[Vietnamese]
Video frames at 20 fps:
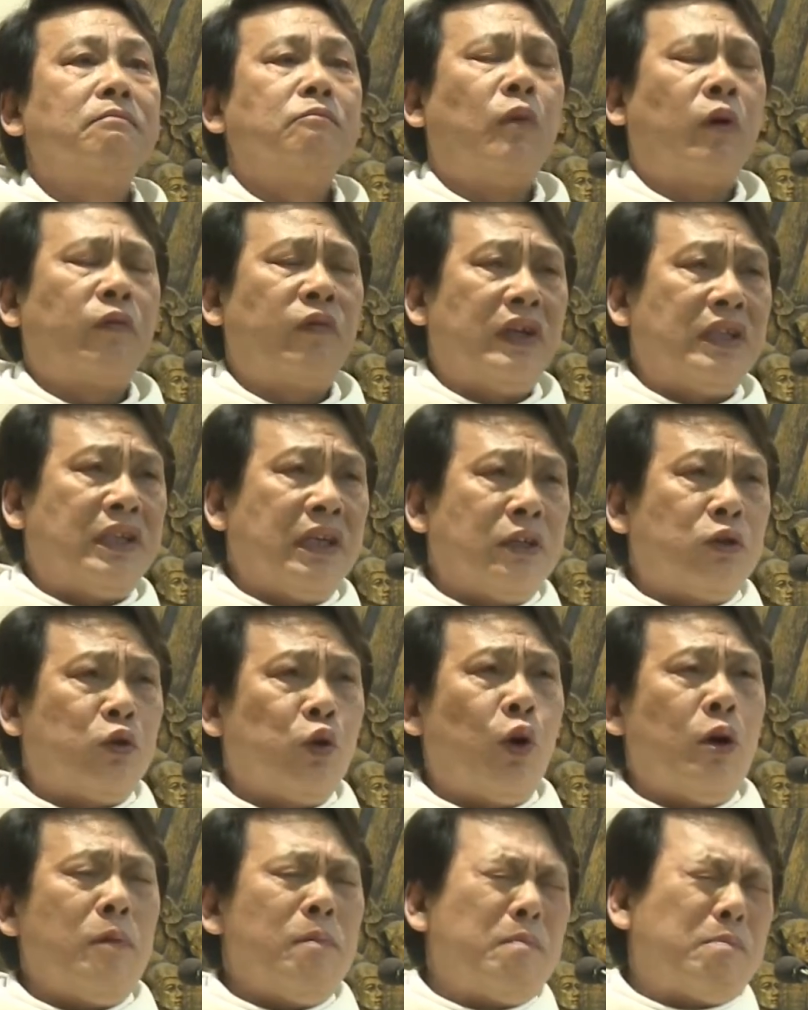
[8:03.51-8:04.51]
một vị Thiên
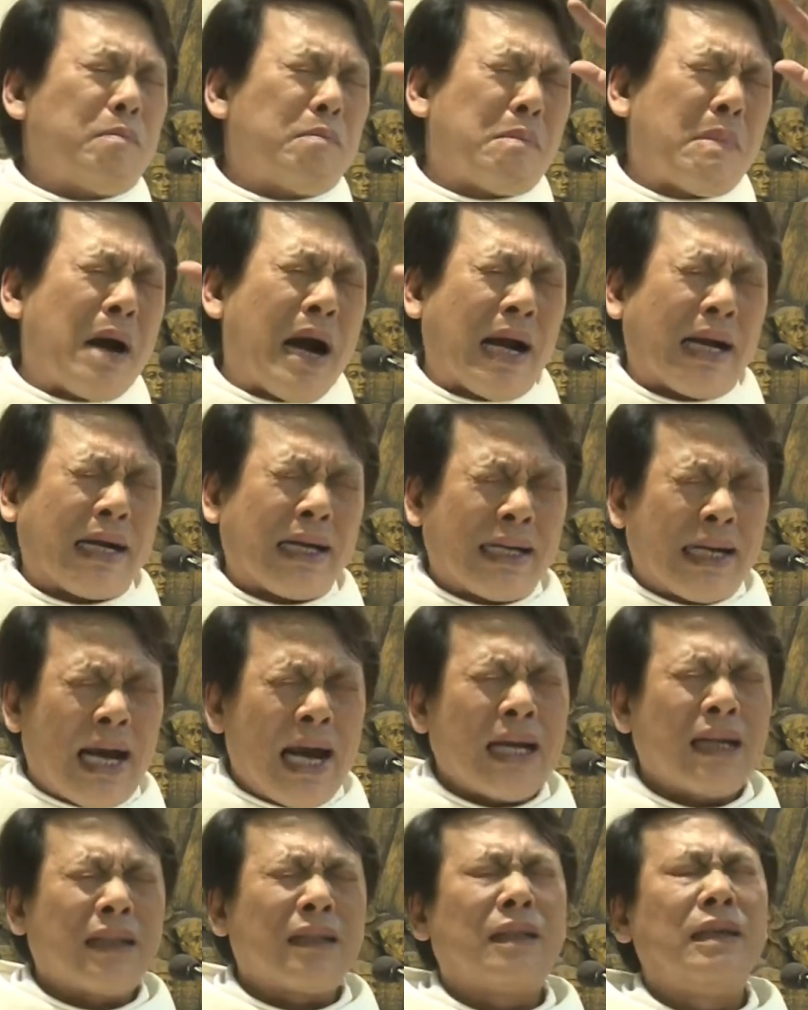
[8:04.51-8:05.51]
Chúa mà
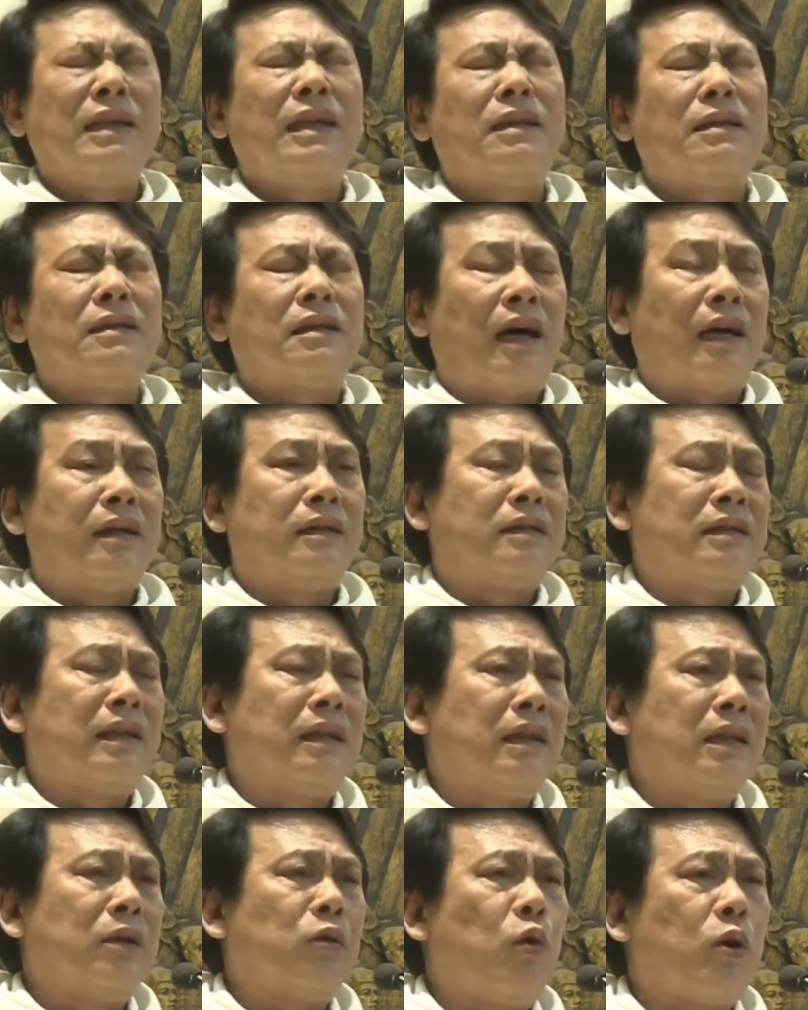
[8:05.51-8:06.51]
các thiên thần
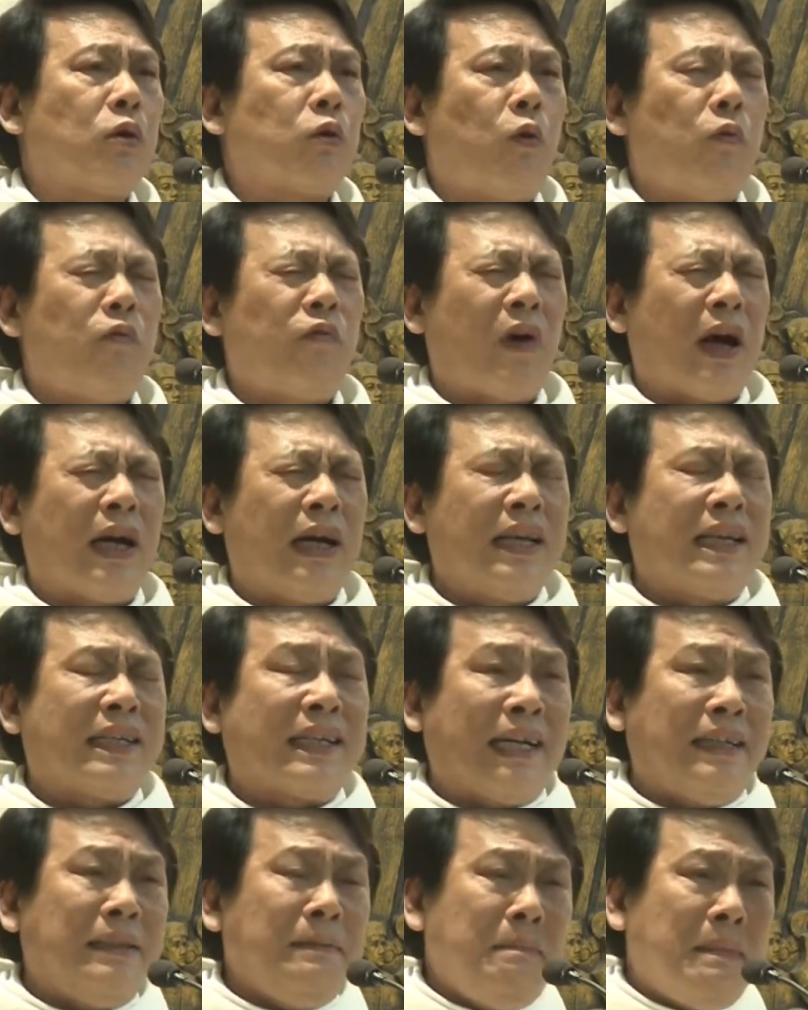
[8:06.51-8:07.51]
trên thiên quốc cũng phải lấy
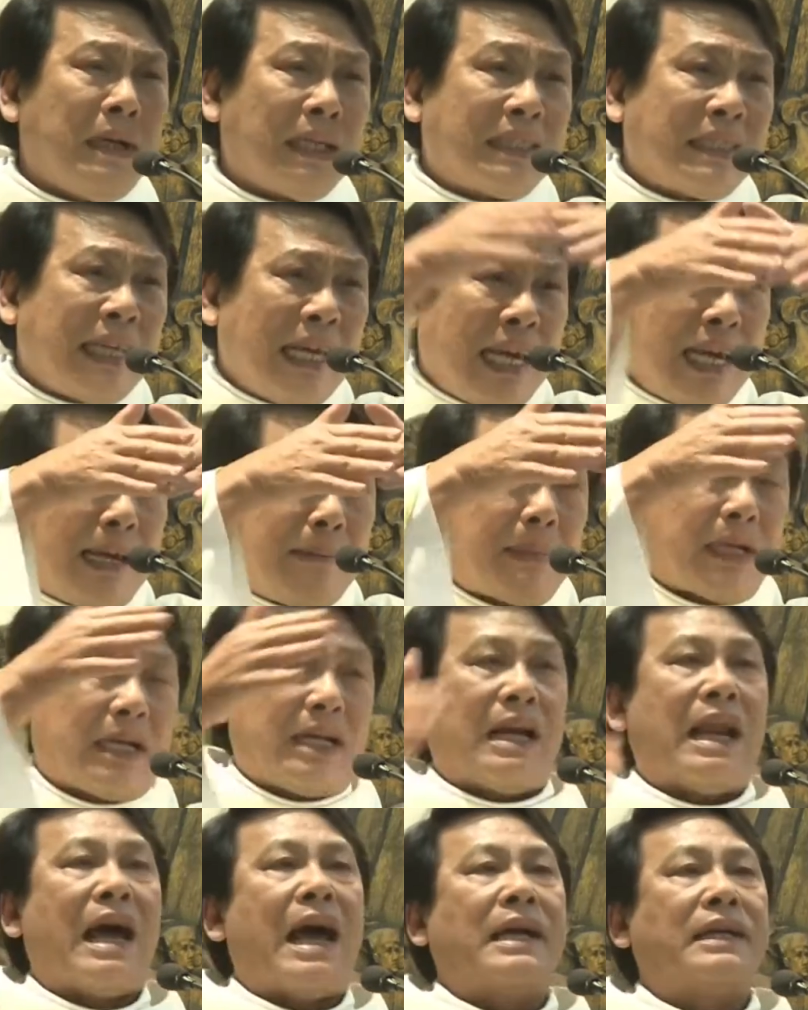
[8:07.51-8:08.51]
cánh mà che
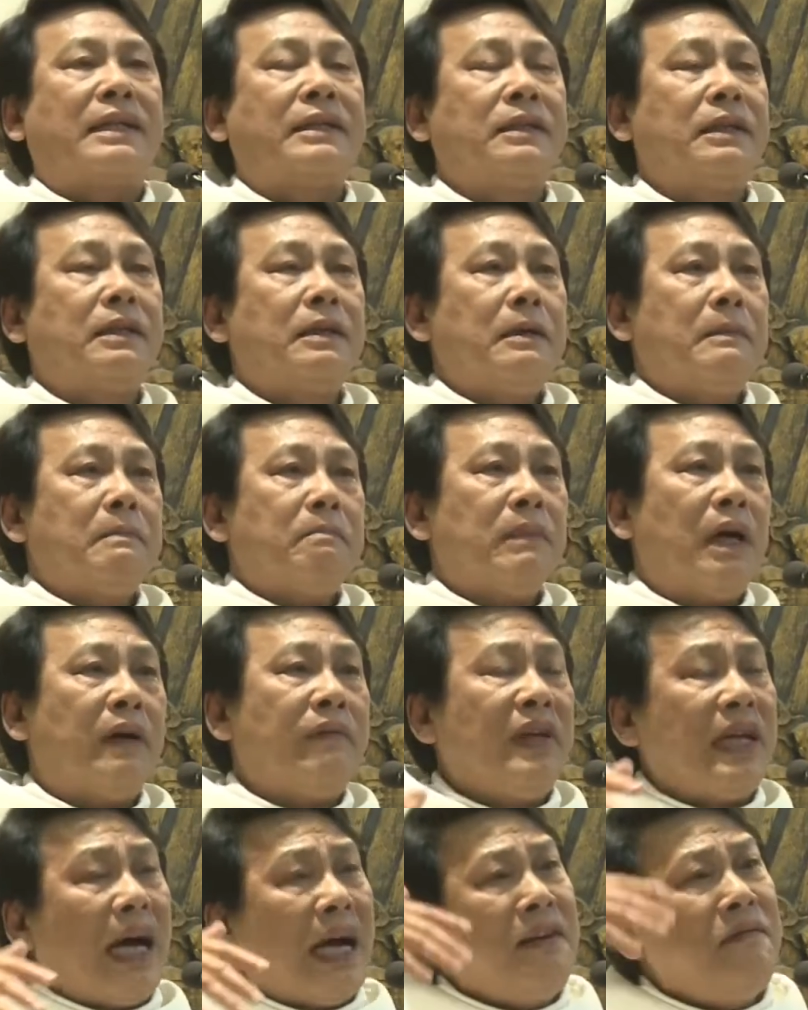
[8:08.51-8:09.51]
mặt lại
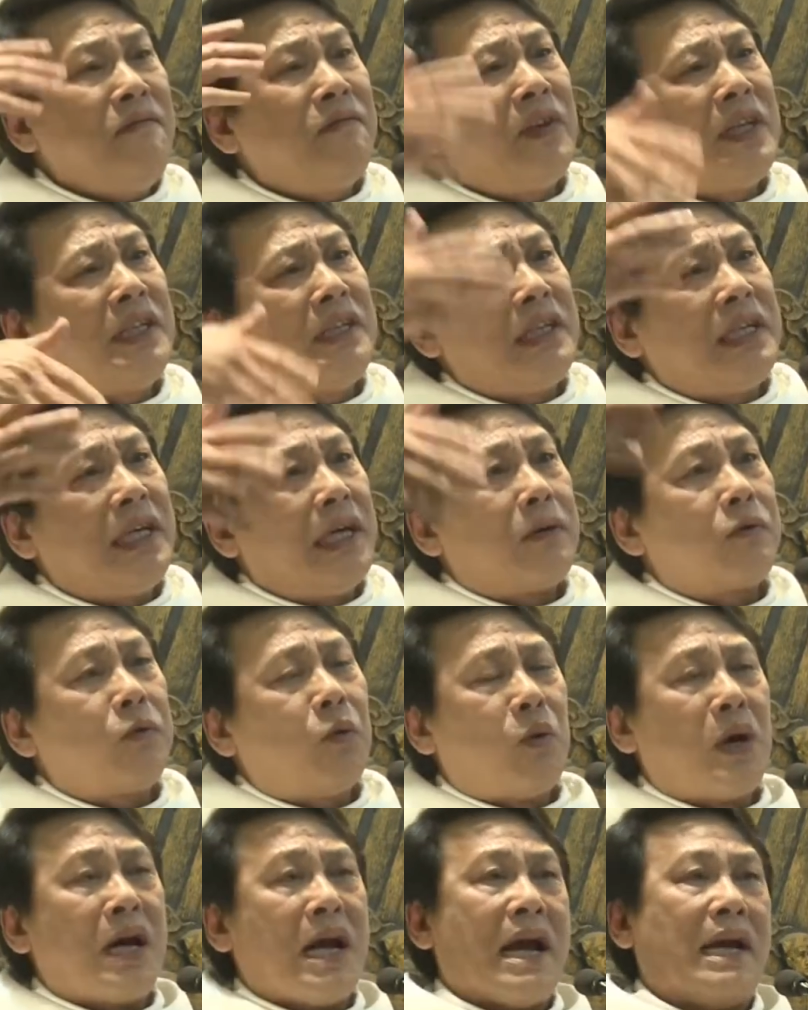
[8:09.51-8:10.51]
bởi vì ánh vinh hiển
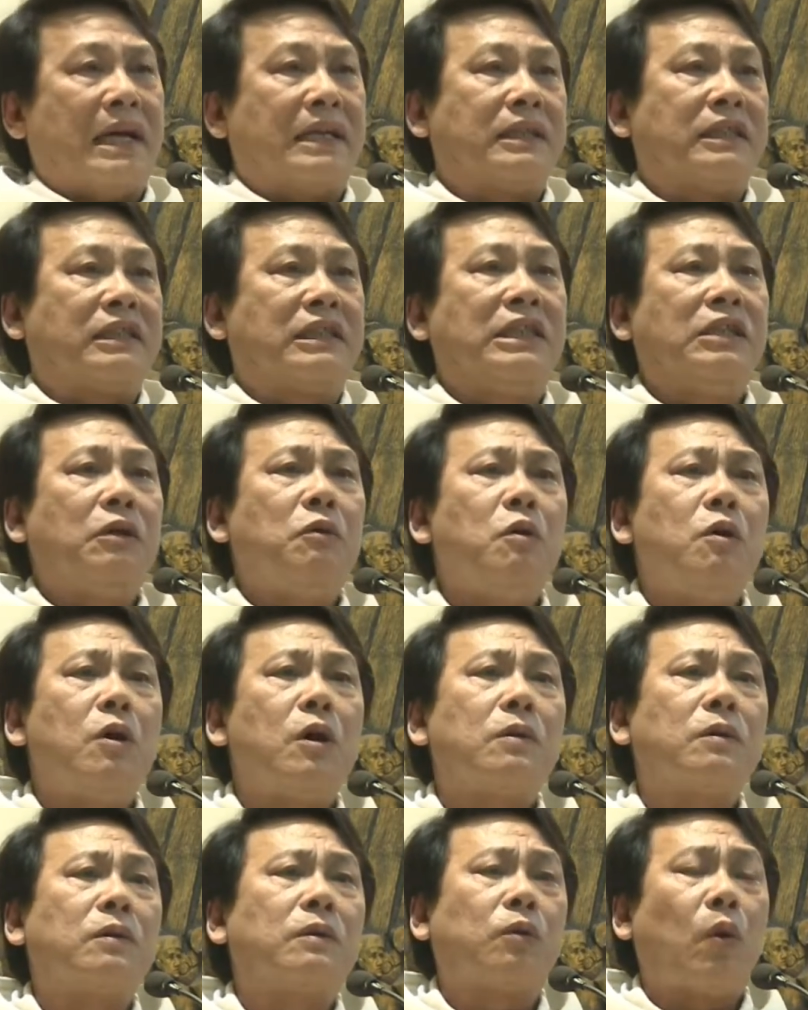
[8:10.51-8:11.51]
của Ngài chiếu
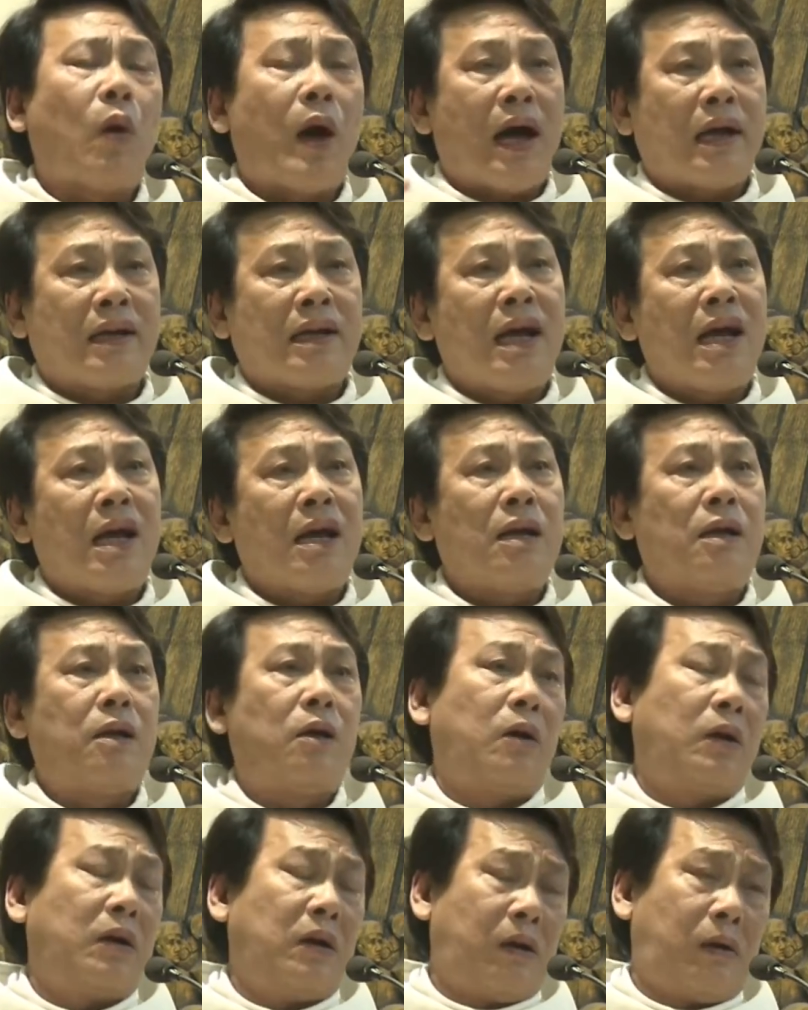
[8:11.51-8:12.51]
tỏa ra
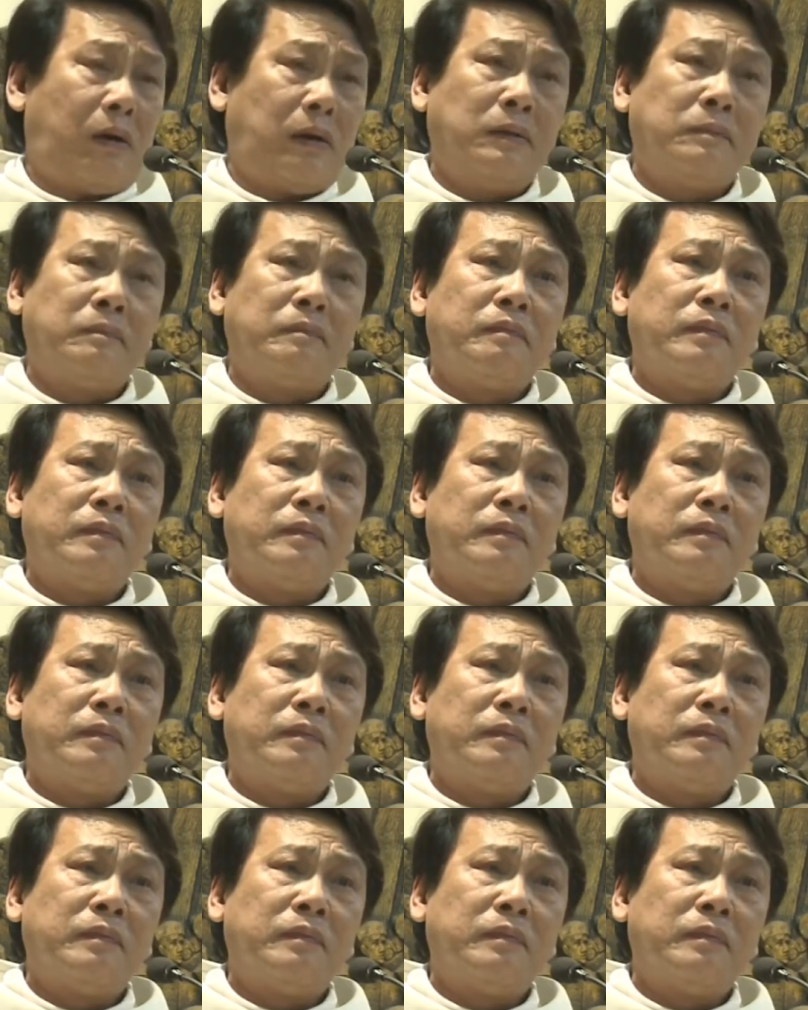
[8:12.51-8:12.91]
lòi lọi,